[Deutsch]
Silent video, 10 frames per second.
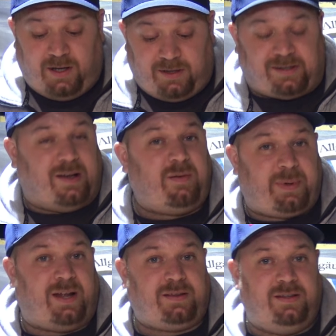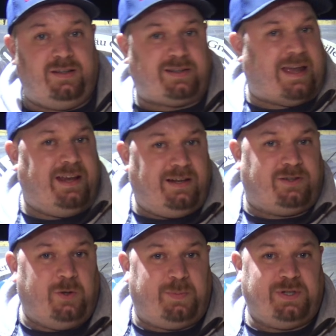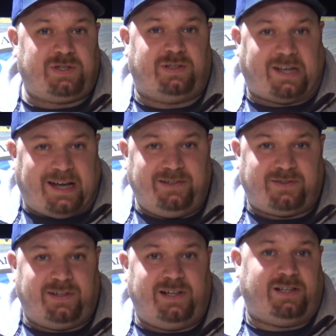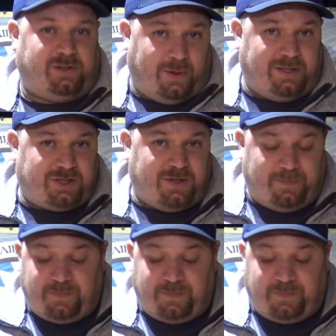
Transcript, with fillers: Der Sauerbraten ist eigentlich typisch traditionell deutsch.